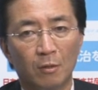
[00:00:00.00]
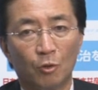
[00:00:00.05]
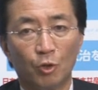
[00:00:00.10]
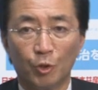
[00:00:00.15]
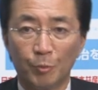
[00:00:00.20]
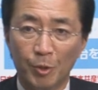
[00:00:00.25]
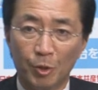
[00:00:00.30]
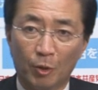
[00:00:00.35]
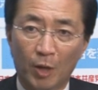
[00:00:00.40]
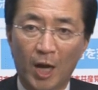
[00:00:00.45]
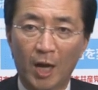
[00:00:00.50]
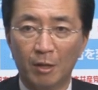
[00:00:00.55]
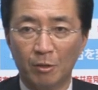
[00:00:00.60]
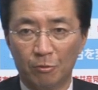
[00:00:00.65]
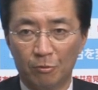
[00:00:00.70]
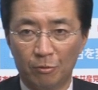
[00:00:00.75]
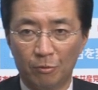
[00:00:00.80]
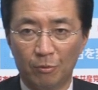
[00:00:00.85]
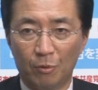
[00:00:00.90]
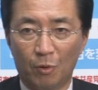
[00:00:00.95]
国民の過
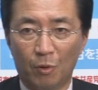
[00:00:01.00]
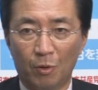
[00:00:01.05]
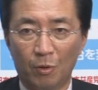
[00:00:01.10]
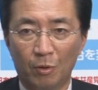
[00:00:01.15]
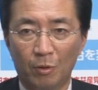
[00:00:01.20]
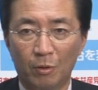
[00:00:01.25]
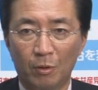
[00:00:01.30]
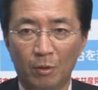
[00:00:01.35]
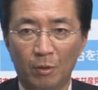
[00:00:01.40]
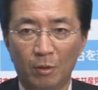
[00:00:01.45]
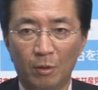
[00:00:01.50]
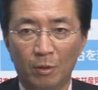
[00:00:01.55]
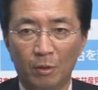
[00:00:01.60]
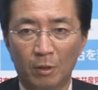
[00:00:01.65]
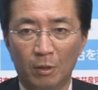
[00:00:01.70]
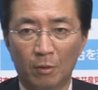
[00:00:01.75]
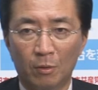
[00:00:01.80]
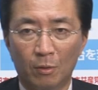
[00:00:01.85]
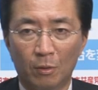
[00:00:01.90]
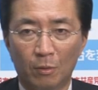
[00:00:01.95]
半数
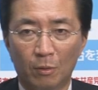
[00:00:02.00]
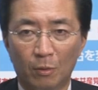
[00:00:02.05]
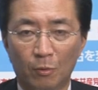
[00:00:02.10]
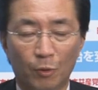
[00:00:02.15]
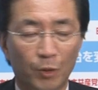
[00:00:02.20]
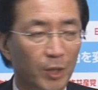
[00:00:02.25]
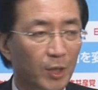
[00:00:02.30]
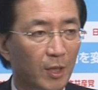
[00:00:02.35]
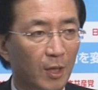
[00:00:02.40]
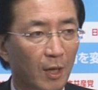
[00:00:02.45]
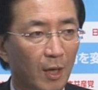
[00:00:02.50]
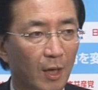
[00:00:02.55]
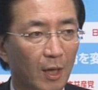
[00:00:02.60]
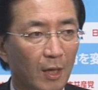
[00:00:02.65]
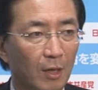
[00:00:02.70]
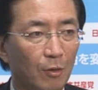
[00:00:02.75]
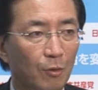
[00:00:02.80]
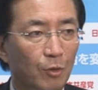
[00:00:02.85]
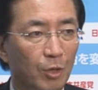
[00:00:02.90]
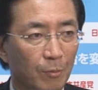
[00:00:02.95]
を超え
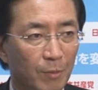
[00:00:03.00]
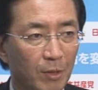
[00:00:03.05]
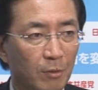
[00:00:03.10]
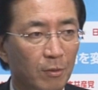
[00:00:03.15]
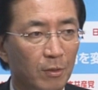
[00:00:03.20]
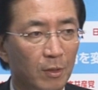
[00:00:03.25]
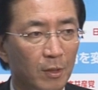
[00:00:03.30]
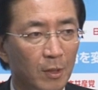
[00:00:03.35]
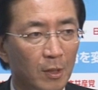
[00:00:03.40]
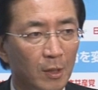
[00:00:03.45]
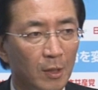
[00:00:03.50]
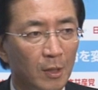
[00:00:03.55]
ております。